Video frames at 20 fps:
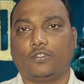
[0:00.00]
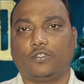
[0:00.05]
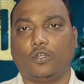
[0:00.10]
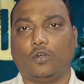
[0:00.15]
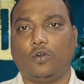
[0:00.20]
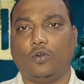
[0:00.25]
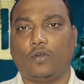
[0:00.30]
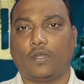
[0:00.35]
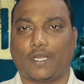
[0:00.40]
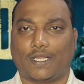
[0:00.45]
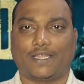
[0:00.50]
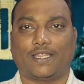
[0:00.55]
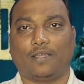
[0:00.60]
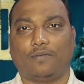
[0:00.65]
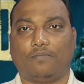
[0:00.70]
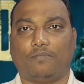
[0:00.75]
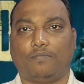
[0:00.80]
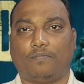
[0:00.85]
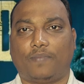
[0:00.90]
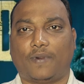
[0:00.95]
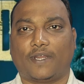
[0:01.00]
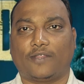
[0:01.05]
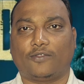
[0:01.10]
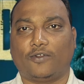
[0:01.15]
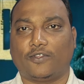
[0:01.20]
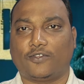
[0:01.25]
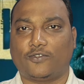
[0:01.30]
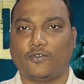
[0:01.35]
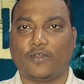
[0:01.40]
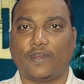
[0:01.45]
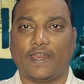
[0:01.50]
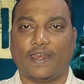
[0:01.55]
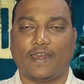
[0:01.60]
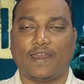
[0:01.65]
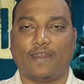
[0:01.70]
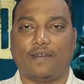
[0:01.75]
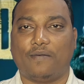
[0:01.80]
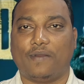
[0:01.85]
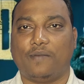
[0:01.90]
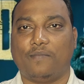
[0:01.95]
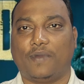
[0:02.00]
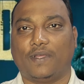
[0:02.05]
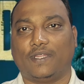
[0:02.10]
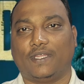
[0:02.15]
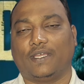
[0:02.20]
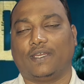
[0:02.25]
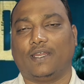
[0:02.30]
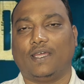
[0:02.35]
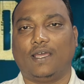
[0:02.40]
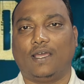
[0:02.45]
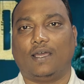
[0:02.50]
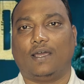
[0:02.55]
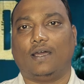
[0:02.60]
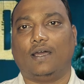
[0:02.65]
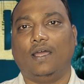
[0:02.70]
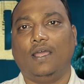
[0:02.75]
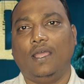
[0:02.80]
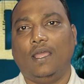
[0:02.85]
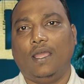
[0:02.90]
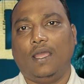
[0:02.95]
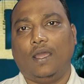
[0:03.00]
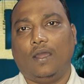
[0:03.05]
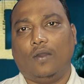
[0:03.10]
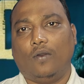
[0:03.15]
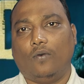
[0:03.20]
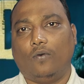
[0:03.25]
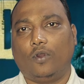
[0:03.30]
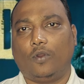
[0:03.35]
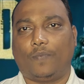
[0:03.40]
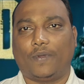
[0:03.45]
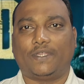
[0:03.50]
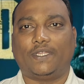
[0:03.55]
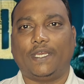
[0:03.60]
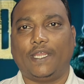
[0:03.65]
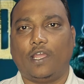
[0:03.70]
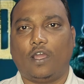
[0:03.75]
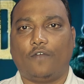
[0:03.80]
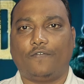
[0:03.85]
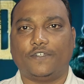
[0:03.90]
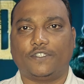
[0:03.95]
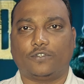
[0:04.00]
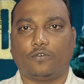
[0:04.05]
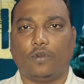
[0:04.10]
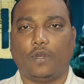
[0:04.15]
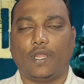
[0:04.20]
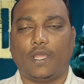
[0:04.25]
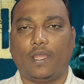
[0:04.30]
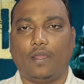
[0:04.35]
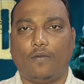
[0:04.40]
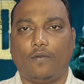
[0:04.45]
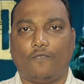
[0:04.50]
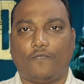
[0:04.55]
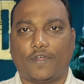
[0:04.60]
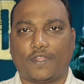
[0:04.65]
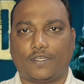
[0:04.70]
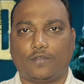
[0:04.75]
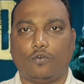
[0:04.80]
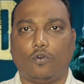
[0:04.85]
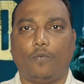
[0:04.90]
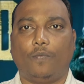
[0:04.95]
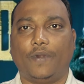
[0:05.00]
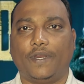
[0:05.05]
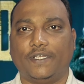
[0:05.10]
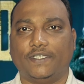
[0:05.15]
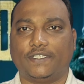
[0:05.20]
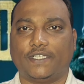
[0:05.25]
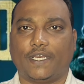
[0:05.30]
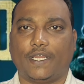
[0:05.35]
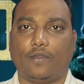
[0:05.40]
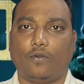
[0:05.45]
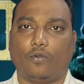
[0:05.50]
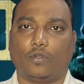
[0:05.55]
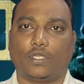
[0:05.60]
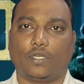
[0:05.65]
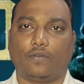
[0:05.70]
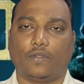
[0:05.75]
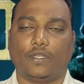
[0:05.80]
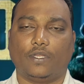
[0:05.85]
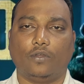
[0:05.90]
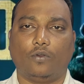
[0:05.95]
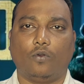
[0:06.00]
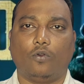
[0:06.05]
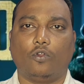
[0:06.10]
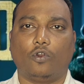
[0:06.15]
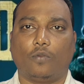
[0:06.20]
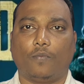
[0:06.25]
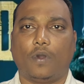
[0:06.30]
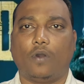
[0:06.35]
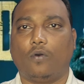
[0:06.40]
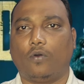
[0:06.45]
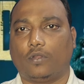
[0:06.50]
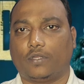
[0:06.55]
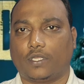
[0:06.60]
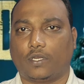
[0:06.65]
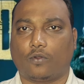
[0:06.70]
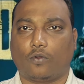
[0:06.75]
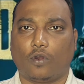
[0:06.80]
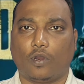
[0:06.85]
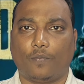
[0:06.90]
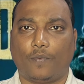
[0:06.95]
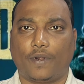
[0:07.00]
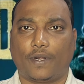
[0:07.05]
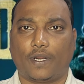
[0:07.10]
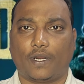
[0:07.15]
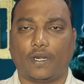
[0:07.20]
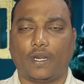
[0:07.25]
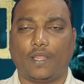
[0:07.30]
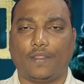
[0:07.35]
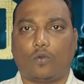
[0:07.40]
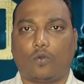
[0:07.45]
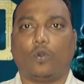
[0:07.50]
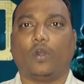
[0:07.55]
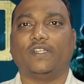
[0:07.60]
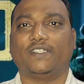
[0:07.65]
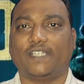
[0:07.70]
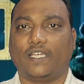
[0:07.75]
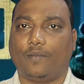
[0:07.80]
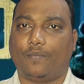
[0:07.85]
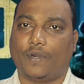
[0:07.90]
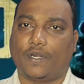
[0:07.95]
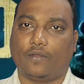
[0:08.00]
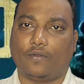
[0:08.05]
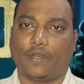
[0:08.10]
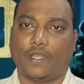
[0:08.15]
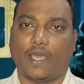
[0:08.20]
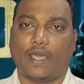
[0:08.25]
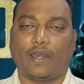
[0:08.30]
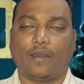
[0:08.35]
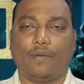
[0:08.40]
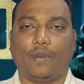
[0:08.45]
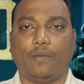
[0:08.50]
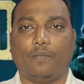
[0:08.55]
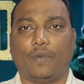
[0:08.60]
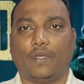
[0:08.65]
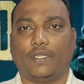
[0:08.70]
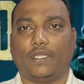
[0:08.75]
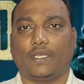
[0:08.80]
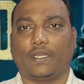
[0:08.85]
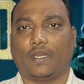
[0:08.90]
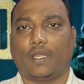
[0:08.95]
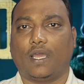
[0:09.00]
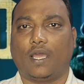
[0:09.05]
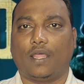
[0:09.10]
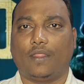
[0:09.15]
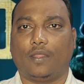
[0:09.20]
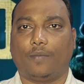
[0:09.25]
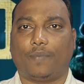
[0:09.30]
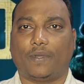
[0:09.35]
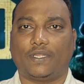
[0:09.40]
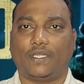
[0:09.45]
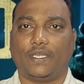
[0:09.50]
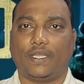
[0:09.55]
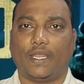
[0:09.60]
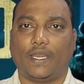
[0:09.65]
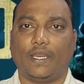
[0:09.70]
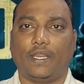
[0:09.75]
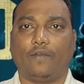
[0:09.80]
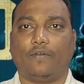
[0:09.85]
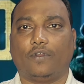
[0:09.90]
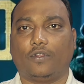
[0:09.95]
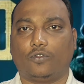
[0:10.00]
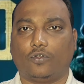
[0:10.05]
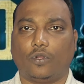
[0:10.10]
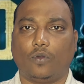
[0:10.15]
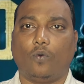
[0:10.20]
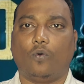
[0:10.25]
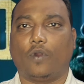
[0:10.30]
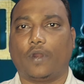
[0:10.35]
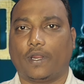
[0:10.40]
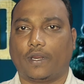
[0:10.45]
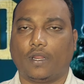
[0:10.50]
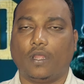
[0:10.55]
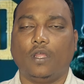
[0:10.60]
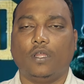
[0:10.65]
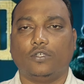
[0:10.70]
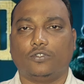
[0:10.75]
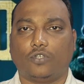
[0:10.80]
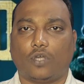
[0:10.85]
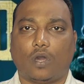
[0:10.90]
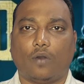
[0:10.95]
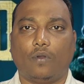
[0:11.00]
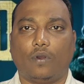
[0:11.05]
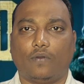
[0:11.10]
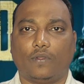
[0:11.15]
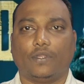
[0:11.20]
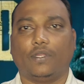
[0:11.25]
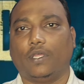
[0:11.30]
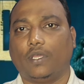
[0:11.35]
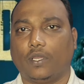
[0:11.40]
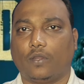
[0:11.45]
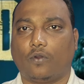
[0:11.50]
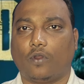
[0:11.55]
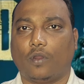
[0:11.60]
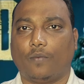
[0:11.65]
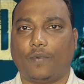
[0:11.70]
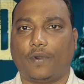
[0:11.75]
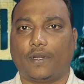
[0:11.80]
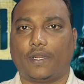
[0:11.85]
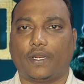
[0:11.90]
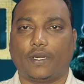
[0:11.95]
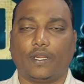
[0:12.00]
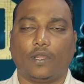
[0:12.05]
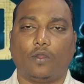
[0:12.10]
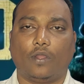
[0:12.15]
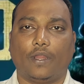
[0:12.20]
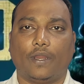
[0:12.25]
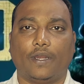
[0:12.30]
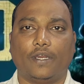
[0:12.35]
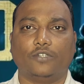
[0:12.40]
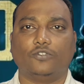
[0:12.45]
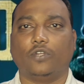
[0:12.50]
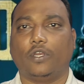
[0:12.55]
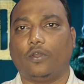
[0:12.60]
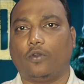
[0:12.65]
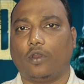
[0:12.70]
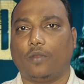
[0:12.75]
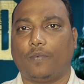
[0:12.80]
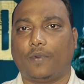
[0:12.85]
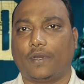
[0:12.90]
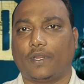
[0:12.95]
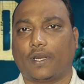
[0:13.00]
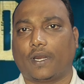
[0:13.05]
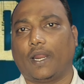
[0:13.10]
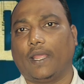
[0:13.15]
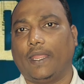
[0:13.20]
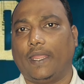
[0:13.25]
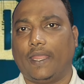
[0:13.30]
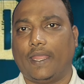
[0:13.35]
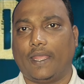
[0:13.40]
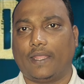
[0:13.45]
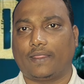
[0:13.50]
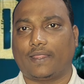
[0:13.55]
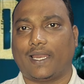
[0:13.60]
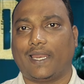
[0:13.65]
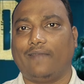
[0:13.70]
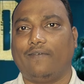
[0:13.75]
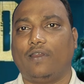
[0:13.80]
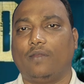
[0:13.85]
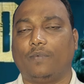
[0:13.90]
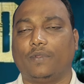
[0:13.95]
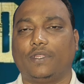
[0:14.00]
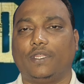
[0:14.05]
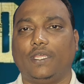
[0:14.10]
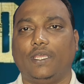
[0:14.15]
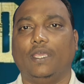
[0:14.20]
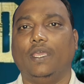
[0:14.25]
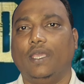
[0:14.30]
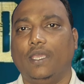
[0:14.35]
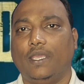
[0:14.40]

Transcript: ஸோ ரத்தம் படத்தோட ஸ்டோரி என்ன அப்படின்னு பார்த்தீங்கன்னா ஒரு பத்திரிகை ஆஃபீஸ்க்குள்ள ஃபர்ஸ்ட் ஓப்பனிங் சீனே ஒருத்தர் வந்து கொடூரமா ஒருத்தரை கொலை பண்றாரு கொலை செய்யப்பட்டவர் யாரு அப்படின்னு பாத்தீங்கன்னா அந்த பத்திரிகை நிறுவனத்தோட ஓனர் ஸோ அவர் வந்து கொலை பண்றாரு என்னன்னு சொல்லி கொலை பண்றாருன்னா என் தலைவனை பத்தி